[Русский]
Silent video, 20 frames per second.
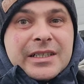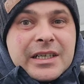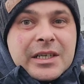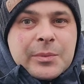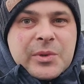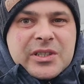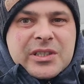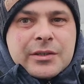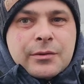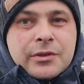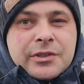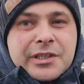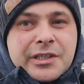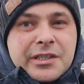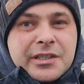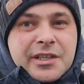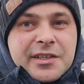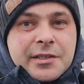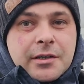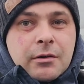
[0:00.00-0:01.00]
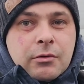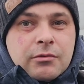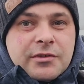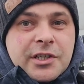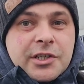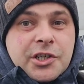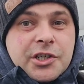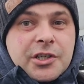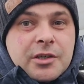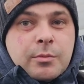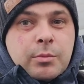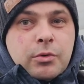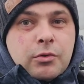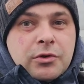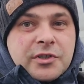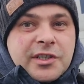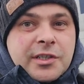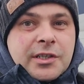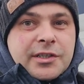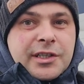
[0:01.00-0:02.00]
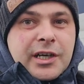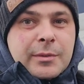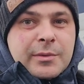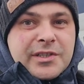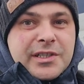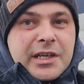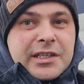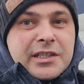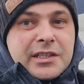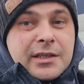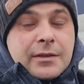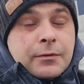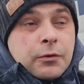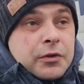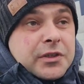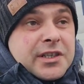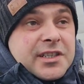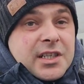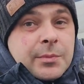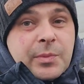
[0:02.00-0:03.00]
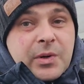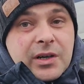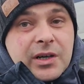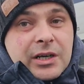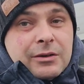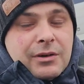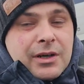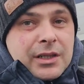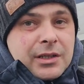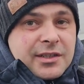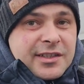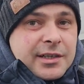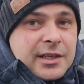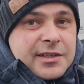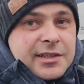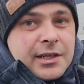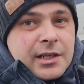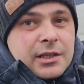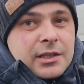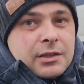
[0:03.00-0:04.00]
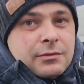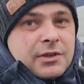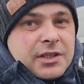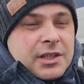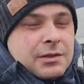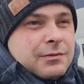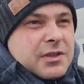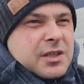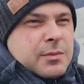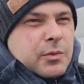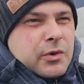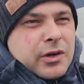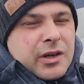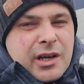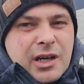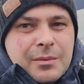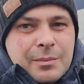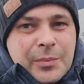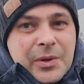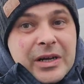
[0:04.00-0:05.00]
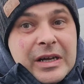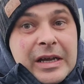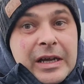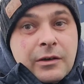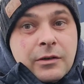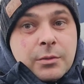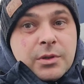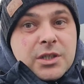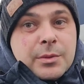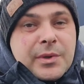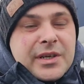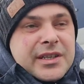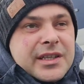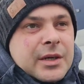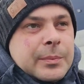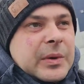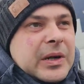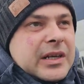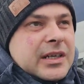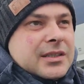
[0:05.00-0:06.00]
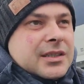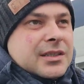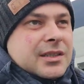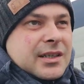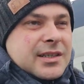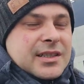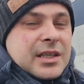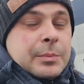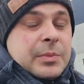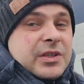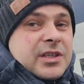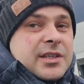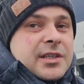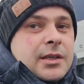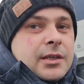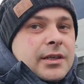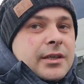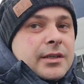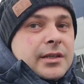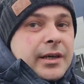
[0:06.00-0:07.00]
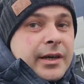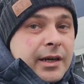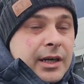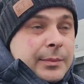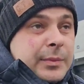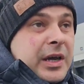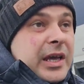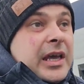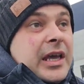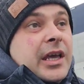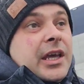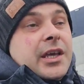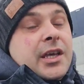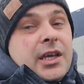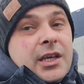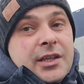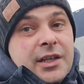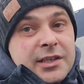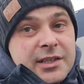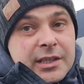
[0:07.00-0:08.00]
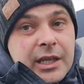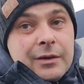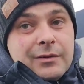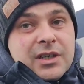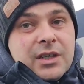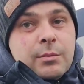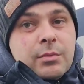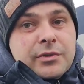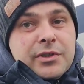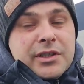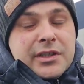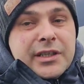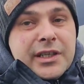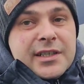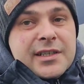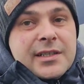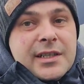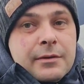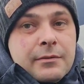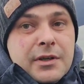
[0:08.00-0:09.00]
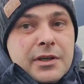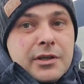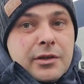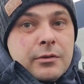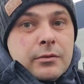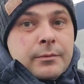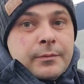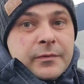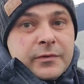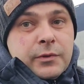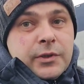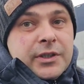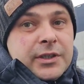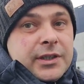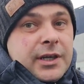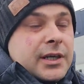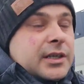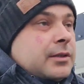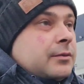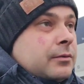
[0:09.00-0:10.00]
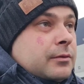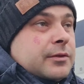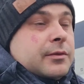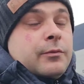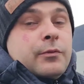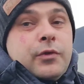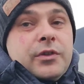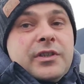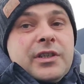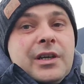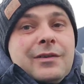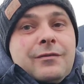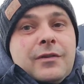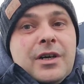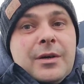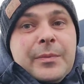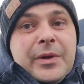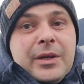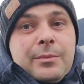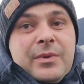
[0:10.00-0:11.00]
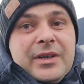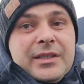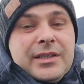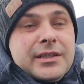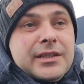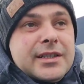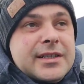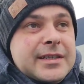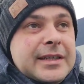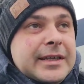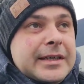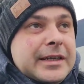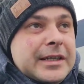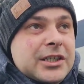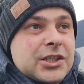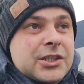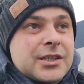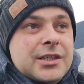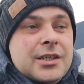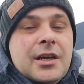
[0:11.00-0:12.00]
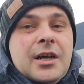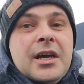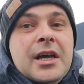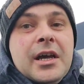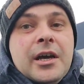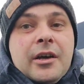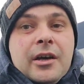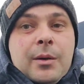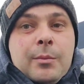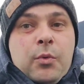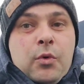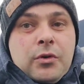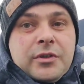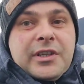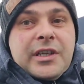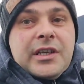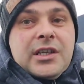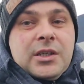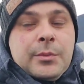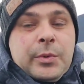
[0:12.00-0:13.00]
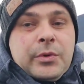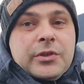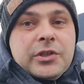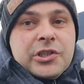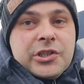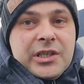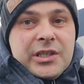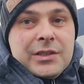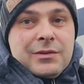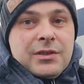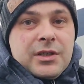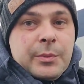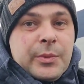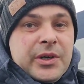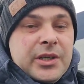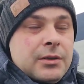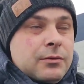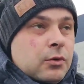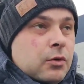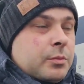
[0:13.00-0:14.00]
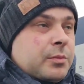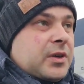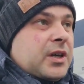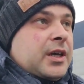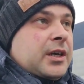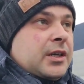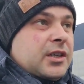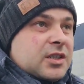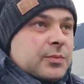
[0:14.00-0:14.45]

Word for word: Ребята, вот и на загрузочке бус там сзади на фоне запарковал, сказали 28 рампа. В общем, одна палета 350 килограмм и доставка будет на Словению. Вот так вот. Вот вам, ребята, настоящая работа и путешествие по Европе.